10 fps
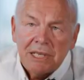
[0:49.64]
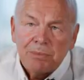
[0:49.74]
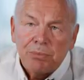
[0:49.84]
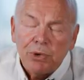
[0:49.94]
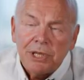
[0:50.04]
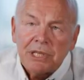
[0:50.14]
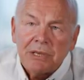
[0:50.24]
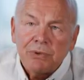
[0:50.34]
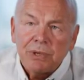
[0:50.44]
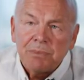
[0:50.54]
Более
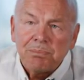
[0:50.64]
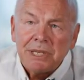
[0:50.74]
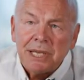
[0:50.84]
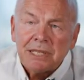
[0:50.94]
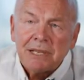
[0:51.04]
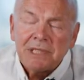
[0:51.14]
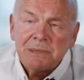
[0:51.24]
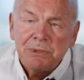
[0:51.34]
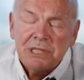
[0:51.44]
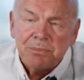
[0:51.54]
того, порядка
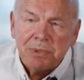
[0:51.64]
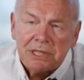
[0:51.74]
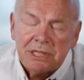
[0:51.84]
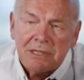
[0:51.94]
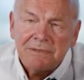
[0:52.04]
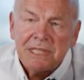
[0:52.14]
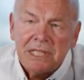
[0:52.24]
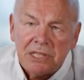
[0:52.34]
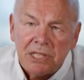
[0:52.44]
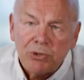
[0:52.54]
80% всей
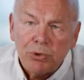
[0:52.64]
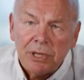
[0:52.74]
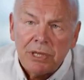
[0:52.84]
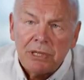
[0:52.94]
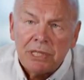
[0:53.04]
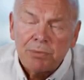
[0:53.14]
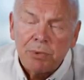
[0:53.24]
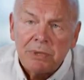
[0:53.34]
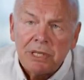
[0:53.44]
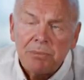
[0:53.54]
территории
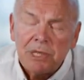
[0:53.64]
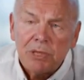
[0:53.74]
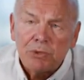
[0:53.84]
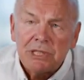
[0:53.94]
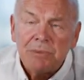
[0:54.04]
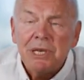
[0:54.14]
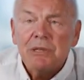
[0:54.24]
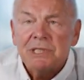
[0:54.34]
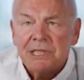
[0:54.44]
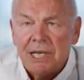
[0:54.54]
Республики Беларусь
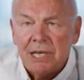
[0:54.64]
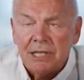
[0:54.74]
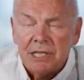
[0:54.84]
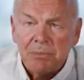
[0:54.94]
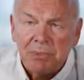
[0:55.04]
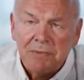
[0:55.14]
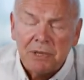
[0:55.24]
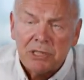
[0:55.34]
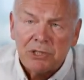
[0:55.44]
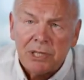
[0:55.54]
имеют те или иные
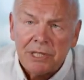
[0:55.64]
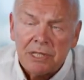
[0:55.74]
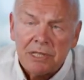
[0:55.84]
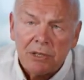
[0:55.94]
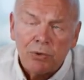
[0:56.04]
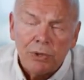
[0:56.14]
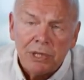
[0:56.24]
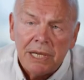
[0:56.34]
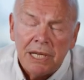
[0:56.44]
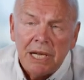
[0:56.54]
преференциальные
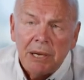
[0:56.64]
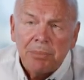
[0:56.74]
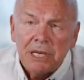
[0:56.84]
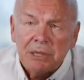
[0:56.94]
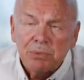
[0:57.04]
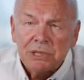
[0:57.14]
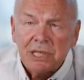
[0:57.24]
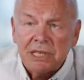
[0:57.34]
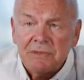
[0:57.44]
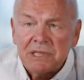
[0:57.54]
льготы, поэтому,
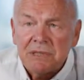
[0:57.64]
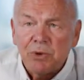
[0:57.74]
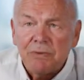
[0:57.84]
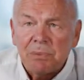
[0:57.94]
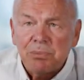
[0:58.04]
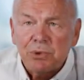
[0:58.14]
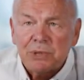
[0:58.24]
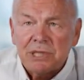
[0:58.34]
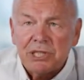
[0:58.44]
скорее всего, вопрос